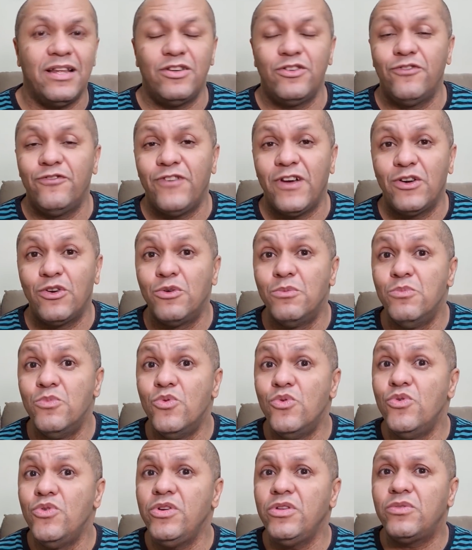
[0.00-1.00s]
no valor
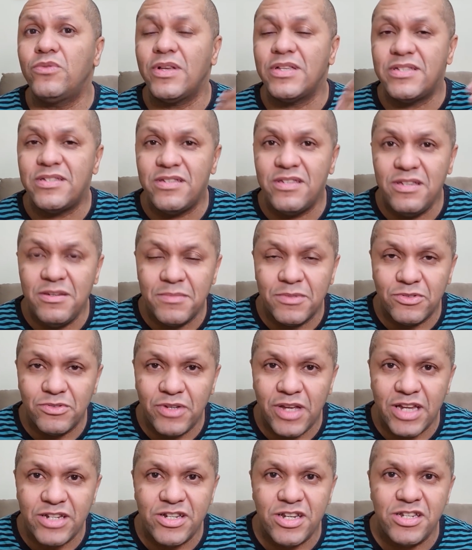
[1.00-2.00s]
muito acima do
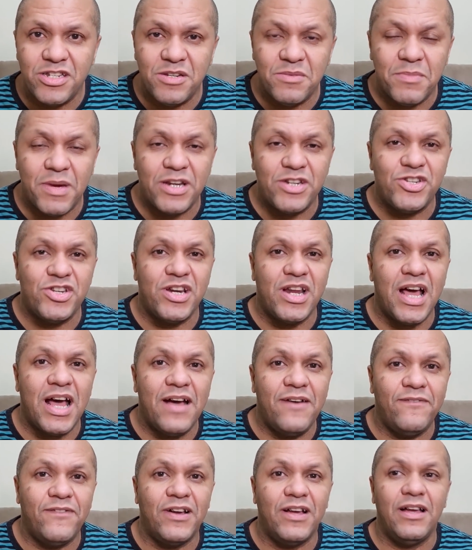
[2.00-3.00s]
que a gente
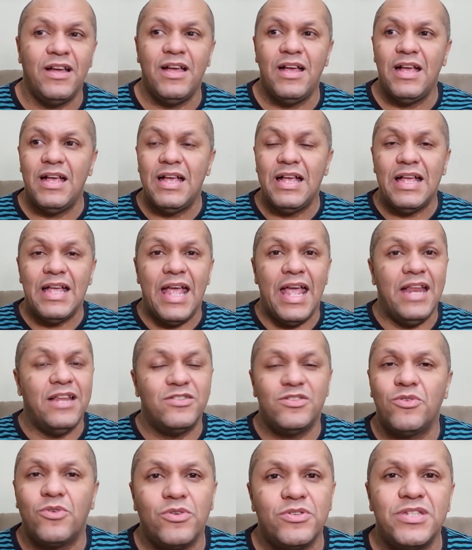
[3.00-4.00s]
imaginava, eles
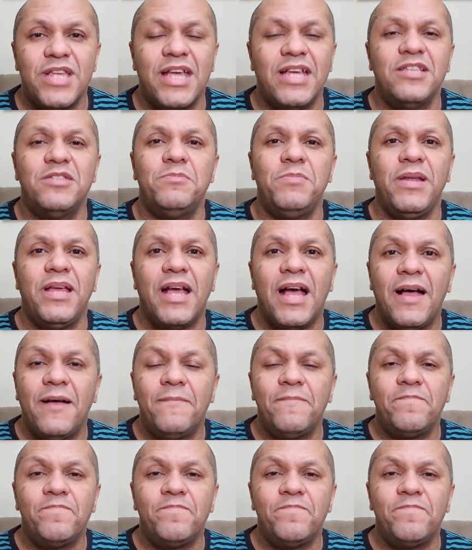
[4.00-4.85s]
não conseguem explicar.